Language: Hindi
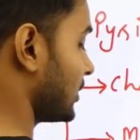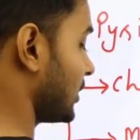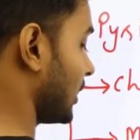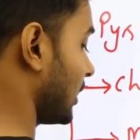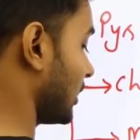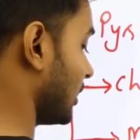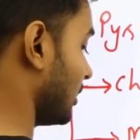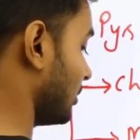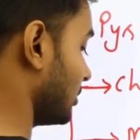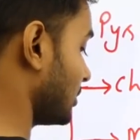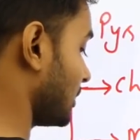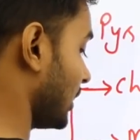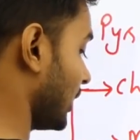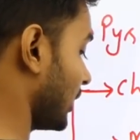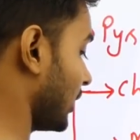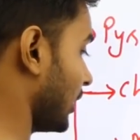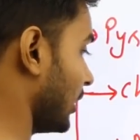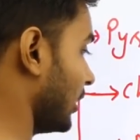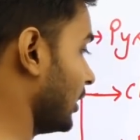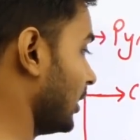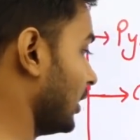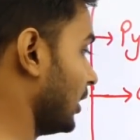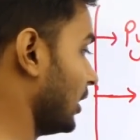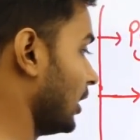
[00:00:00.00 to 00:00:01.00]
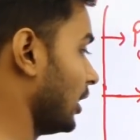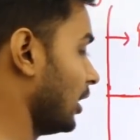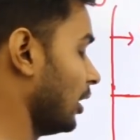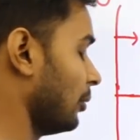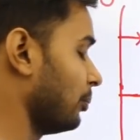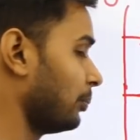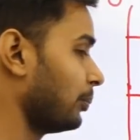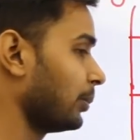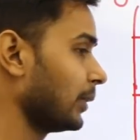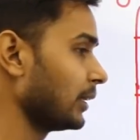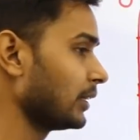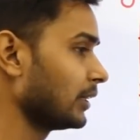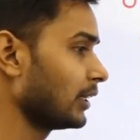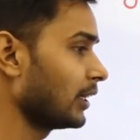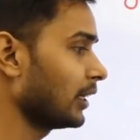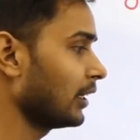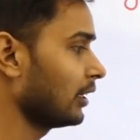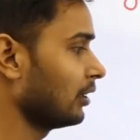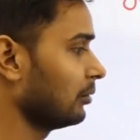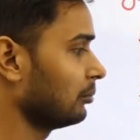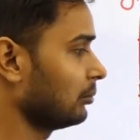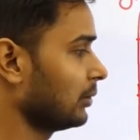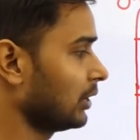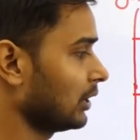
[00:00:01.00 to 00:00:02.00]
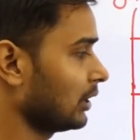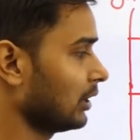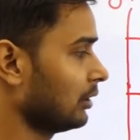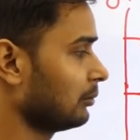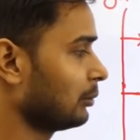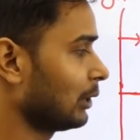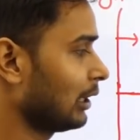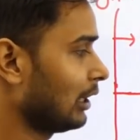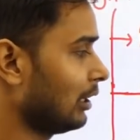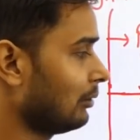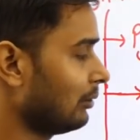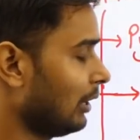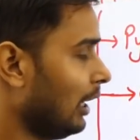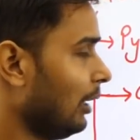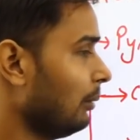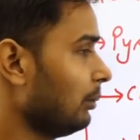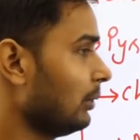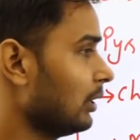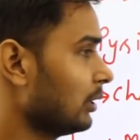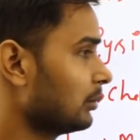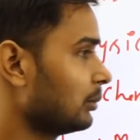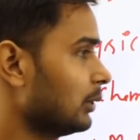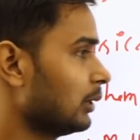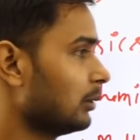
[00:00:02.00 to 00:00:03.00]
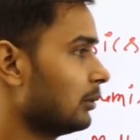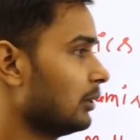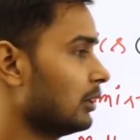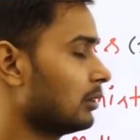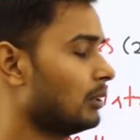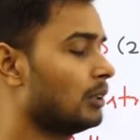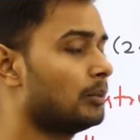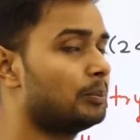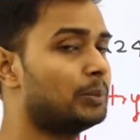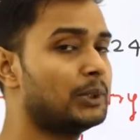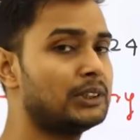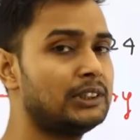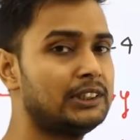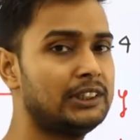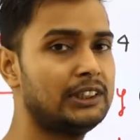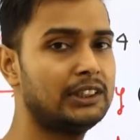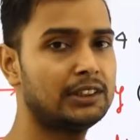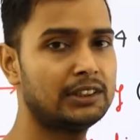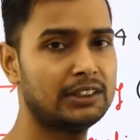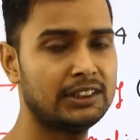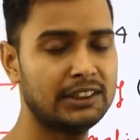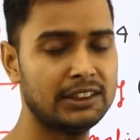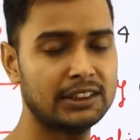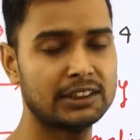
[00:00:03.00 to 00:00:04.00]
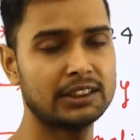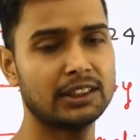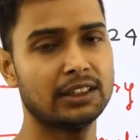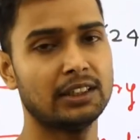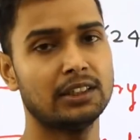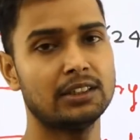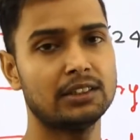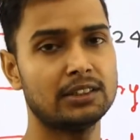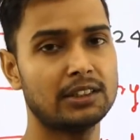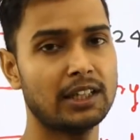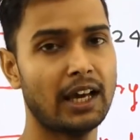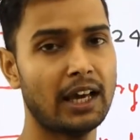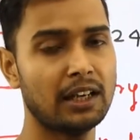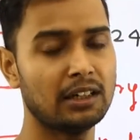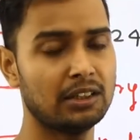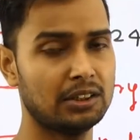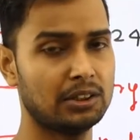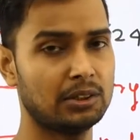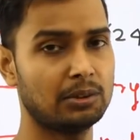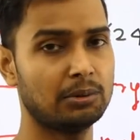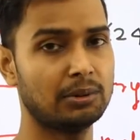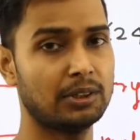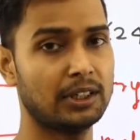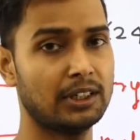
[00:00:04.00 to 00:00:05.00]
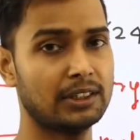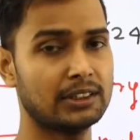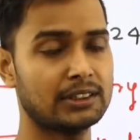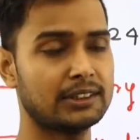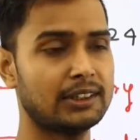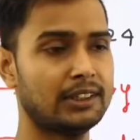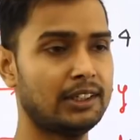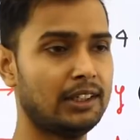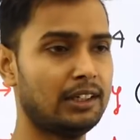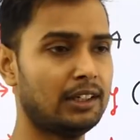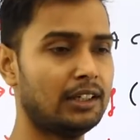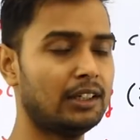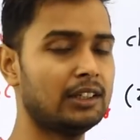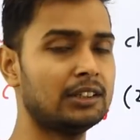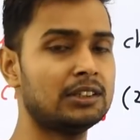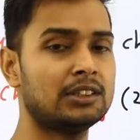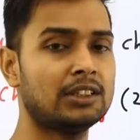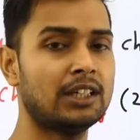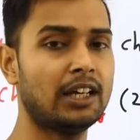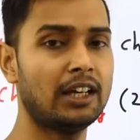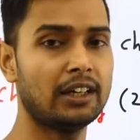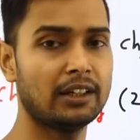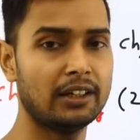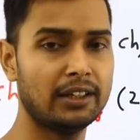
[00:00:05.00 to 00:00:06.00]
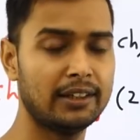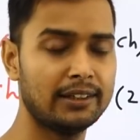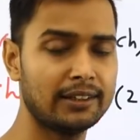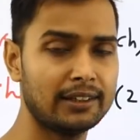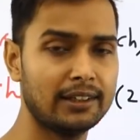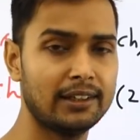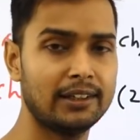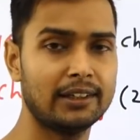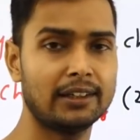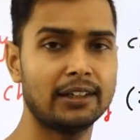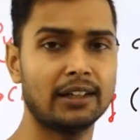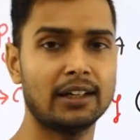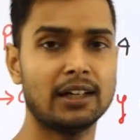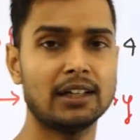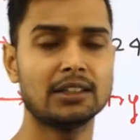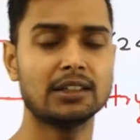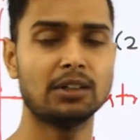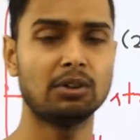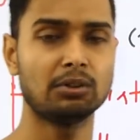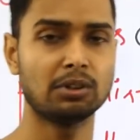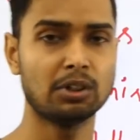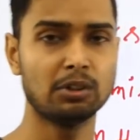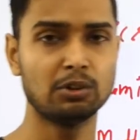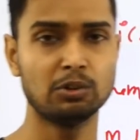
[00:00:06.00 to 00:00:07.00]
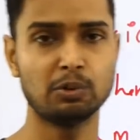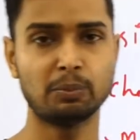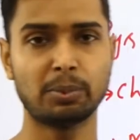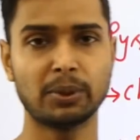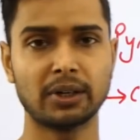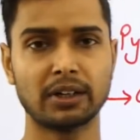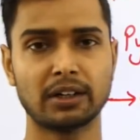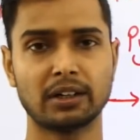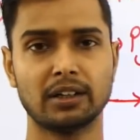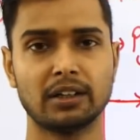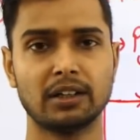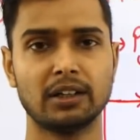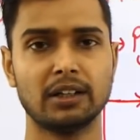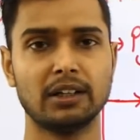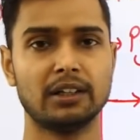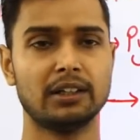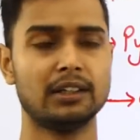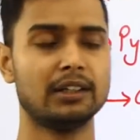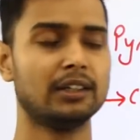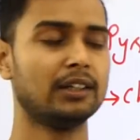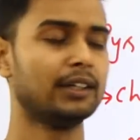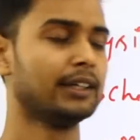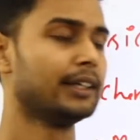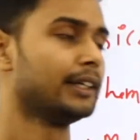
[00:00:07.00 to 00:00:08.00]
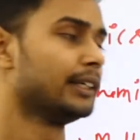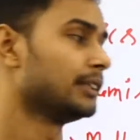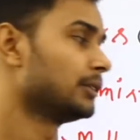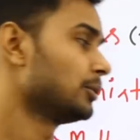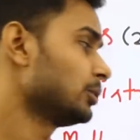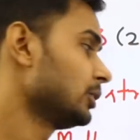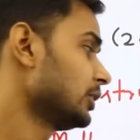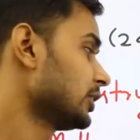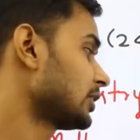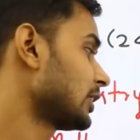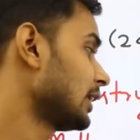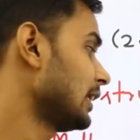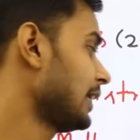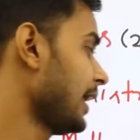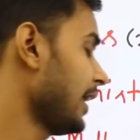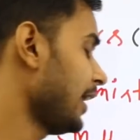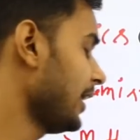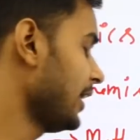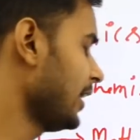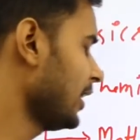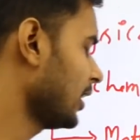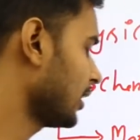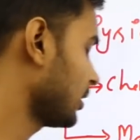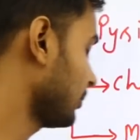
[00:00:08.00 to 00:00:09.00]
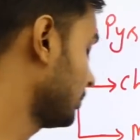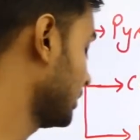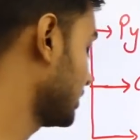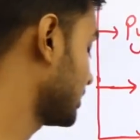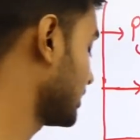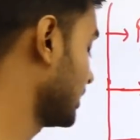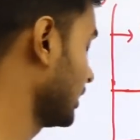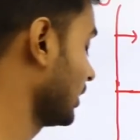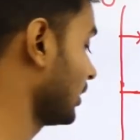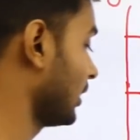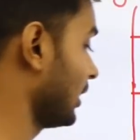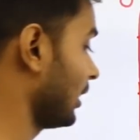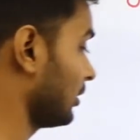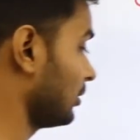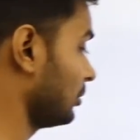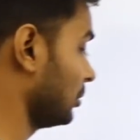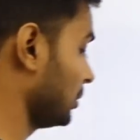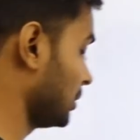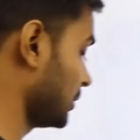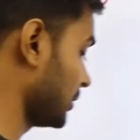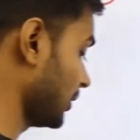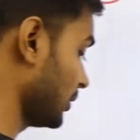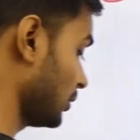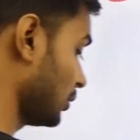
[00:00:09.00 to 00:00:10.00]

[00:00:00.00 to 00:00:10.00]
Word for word: ज्यादा हो जाएगा अब पंद्रह नंबर का मतलब आप लगभग लगभग पच्चीस तीस हजार स्टूडेंट से अच्छा रैंक लेकर आ जाओगे ऊपर तो इसलिए एक भी सिंगल क्वेश्चन